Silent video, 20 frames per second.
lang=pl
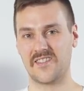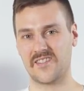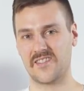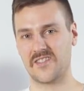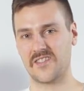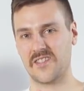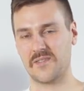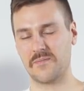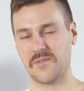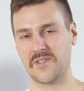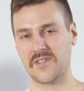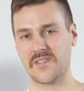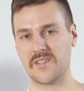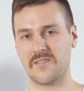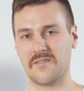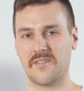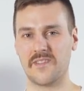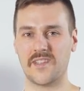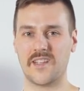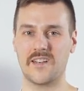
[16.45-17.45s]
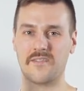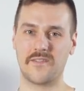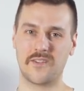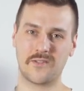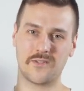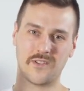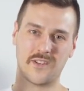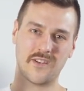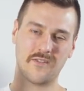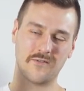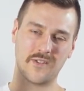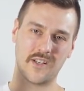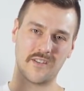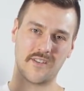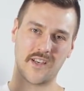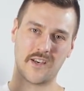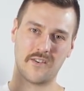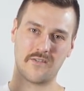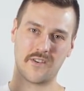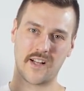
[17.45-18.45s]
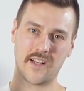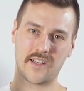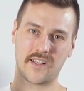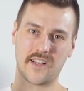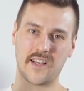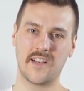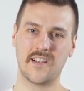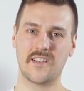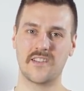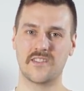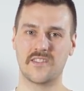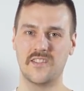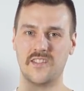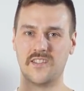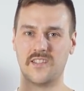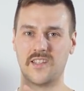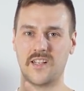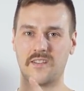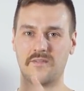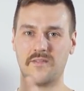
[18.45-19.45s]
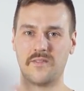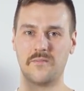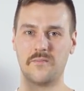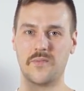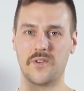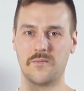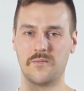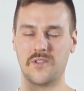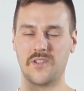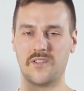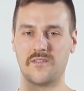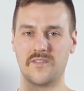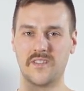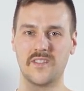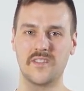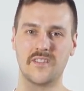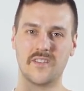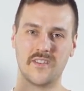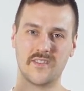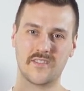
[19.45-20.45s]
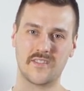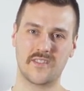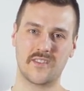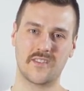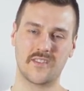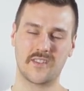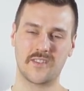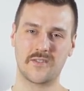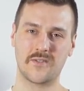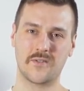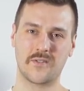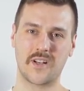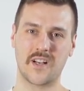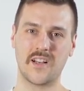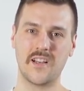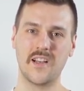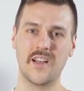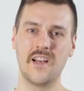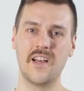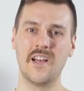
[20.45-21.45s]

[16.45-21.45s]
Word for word: trzy podstawowe nerwy, które unerwiają rękę, czyli nerw promieniowy od strony kciuka,